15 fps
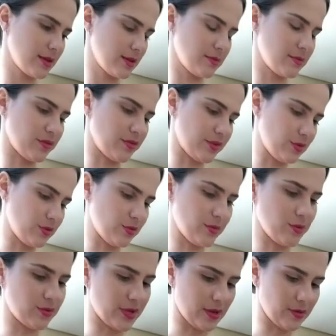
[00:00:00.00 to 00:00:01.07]
Meu filho
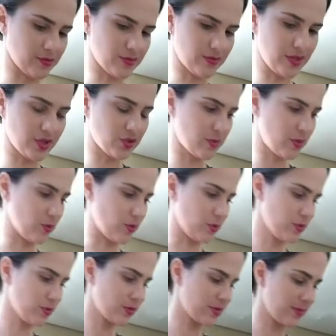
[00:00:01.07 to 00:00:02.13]
dormiu tem uns 20
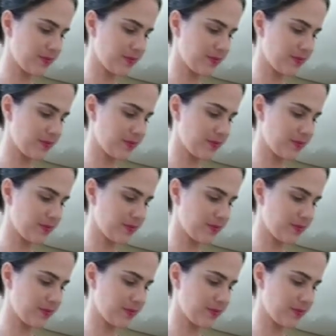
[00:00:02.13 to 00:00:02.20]
minutos.